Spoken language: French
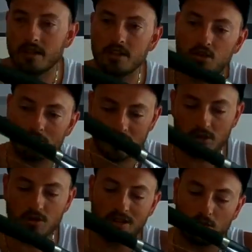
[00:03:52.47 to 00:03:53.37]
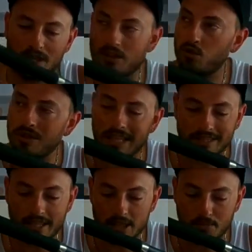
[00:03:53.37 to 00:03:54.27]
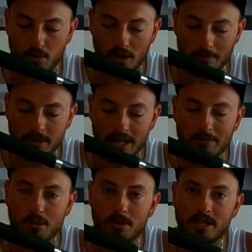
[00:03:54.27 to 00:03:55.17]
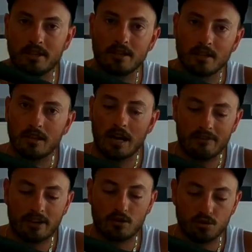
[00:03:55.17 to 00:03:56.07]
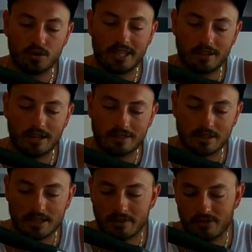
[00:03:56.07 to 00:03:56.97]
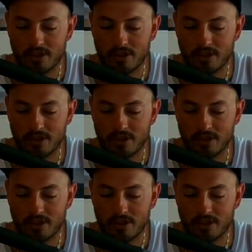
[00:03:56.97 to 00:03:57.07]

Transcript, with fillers: J'étais obligé de dérouler toute la tresse pour ramener la bobine. Avec le nœud dégueulasse que j'avais